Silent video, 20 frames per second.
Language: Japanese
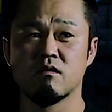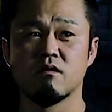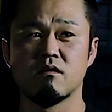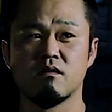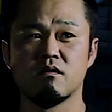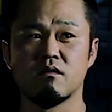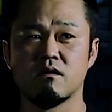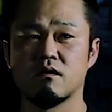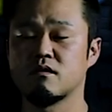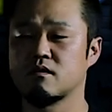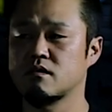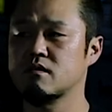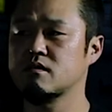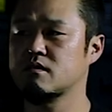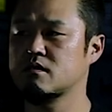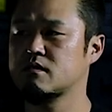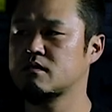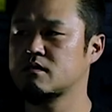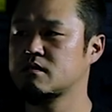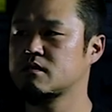こ
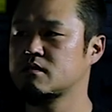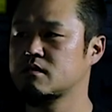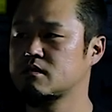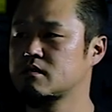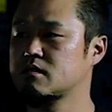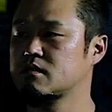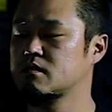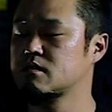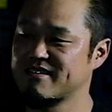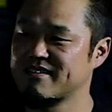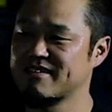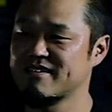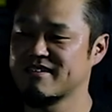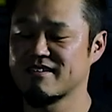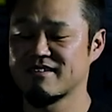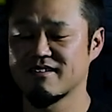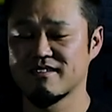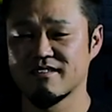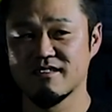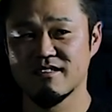
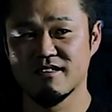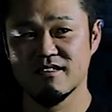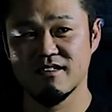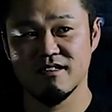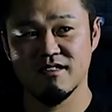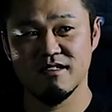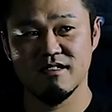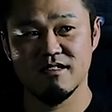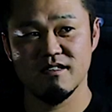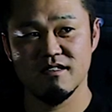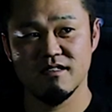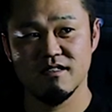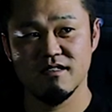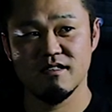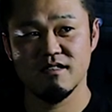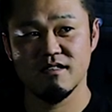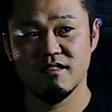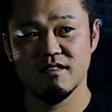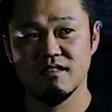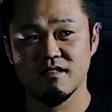ういうの作る
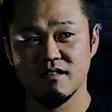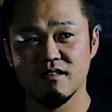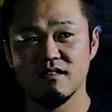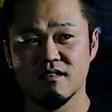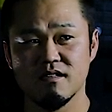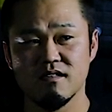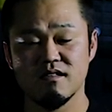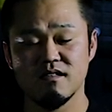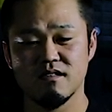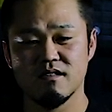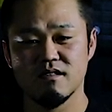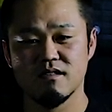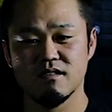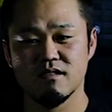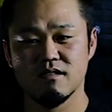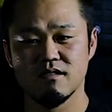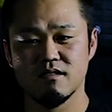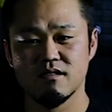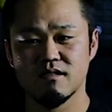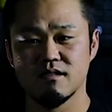時って
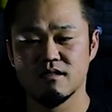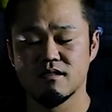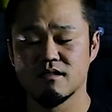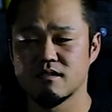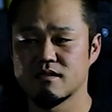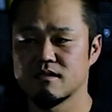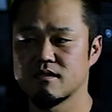マスさんって